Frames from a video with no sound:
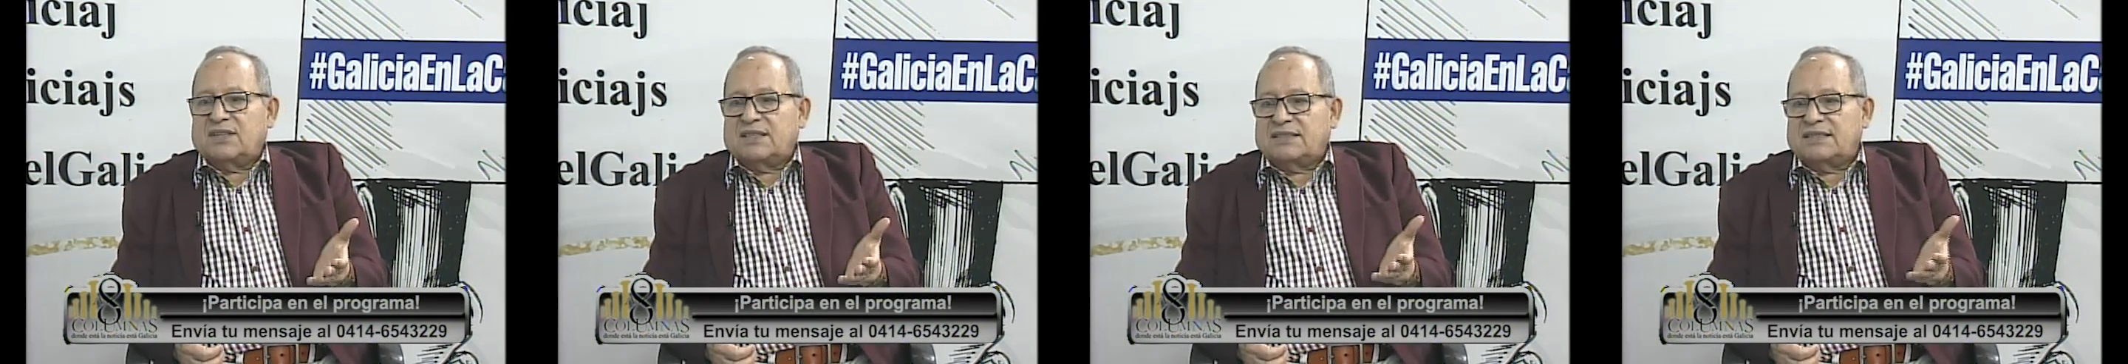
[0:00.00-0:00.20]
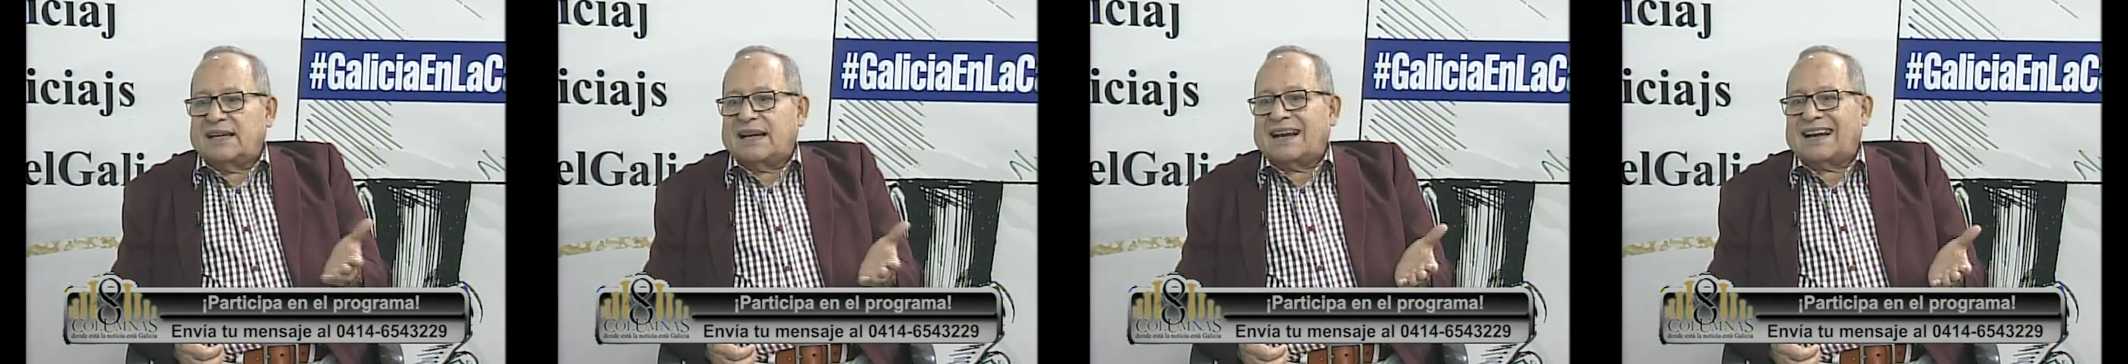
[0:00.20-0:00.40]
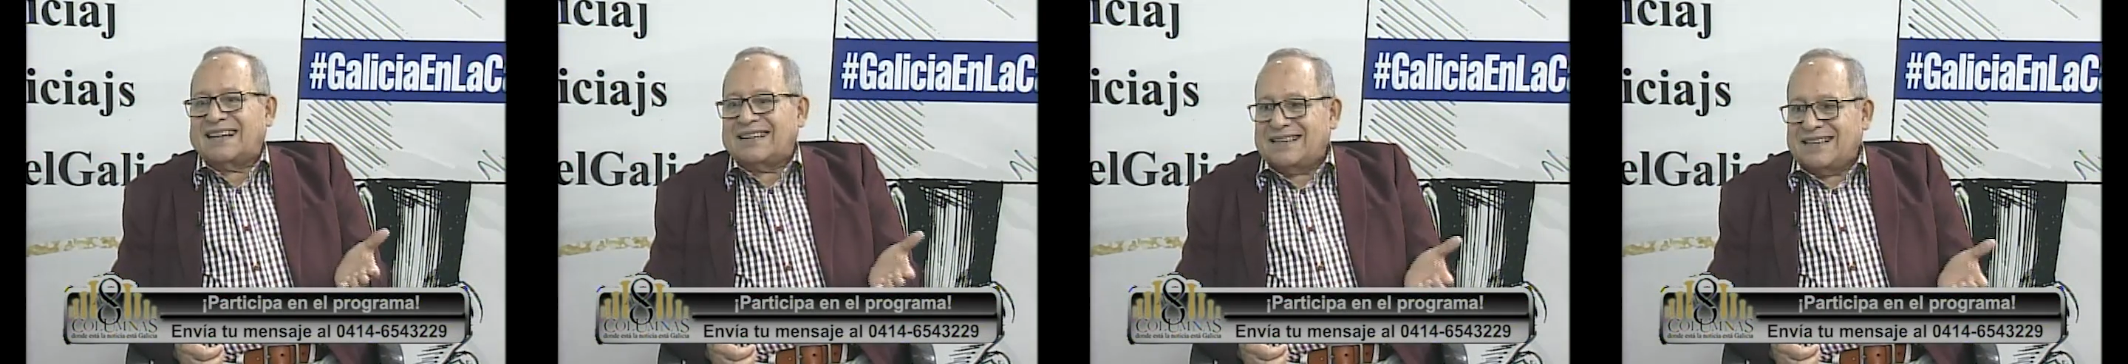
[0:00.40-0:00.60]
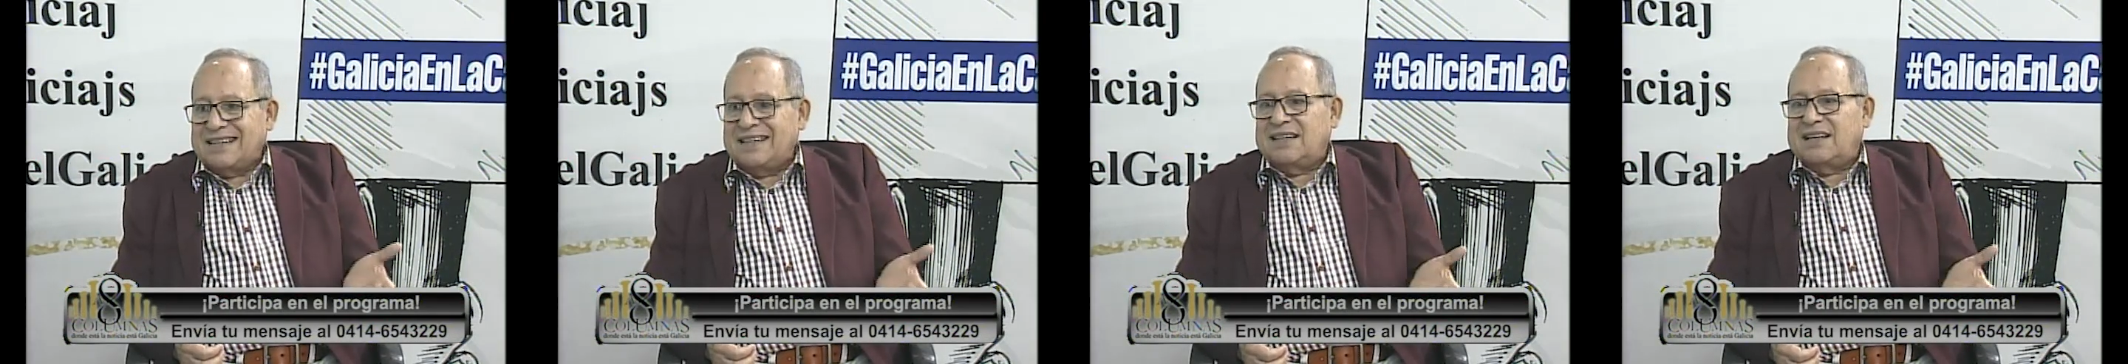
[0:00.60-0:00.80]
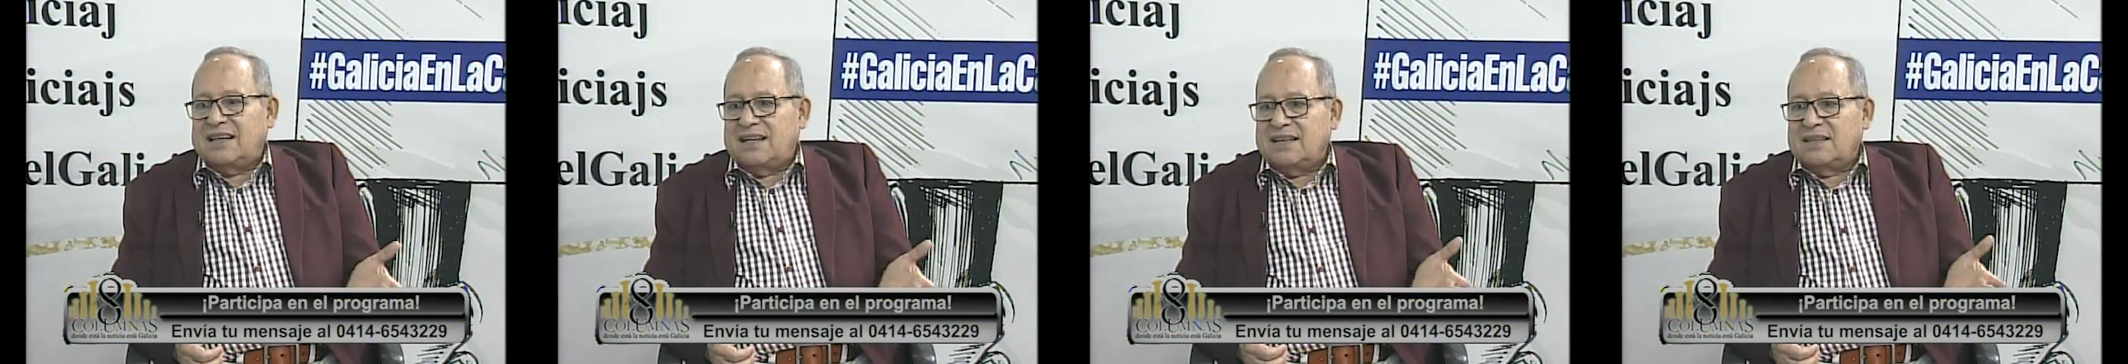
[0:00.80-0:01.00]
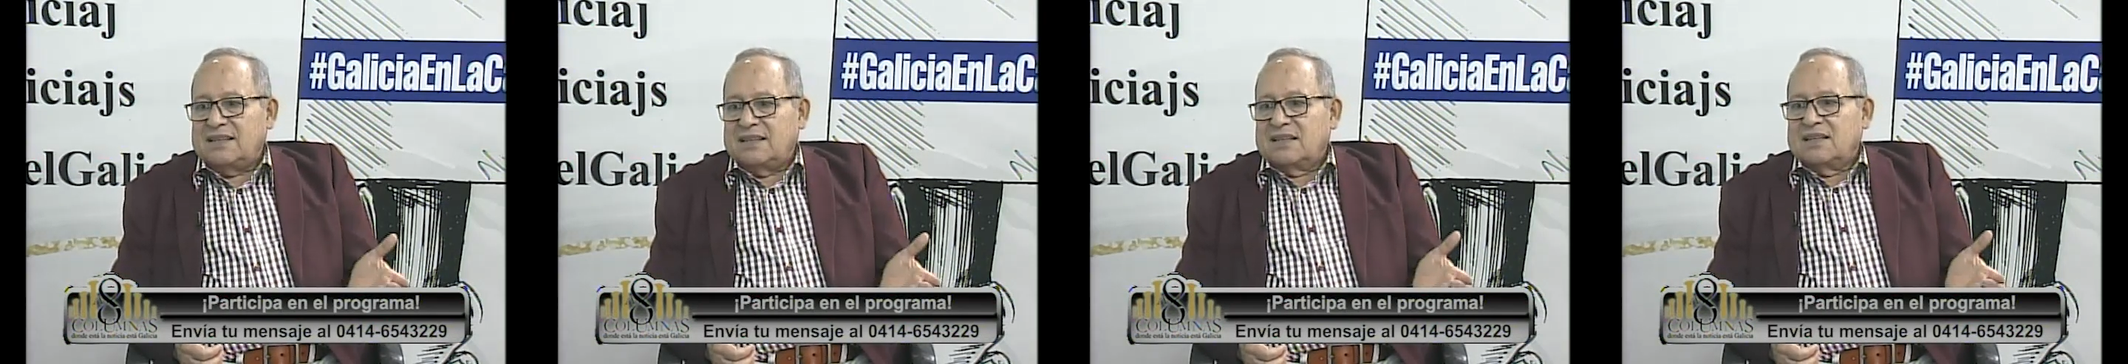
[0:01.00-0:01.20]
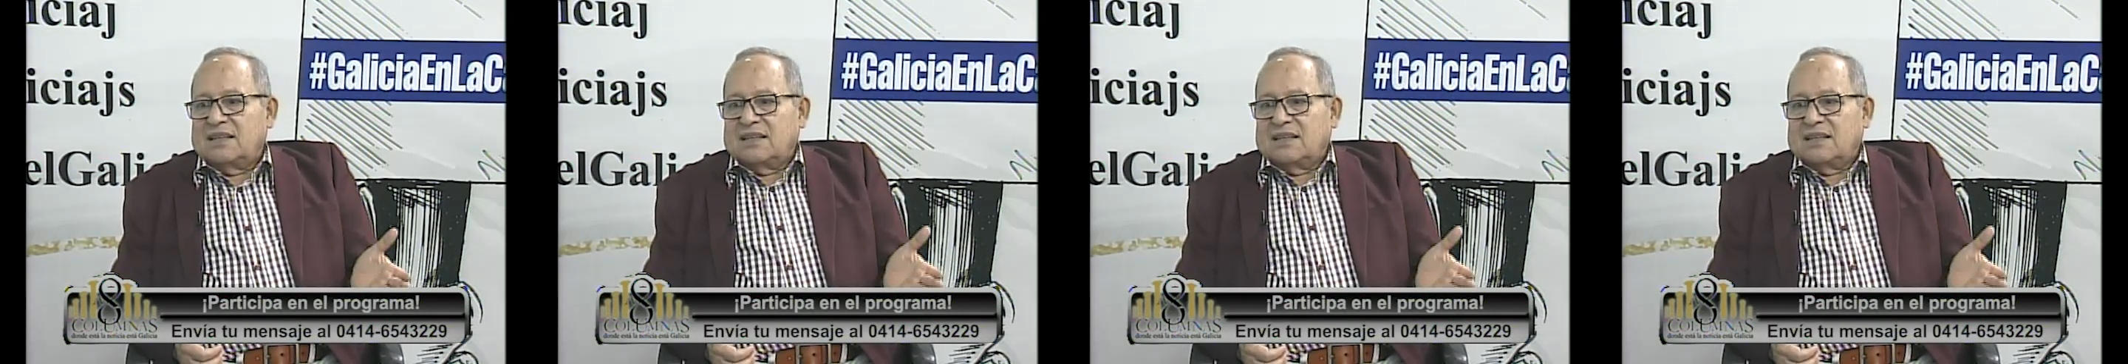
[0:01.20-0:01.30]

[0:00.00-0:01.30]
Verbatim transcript: que se retira,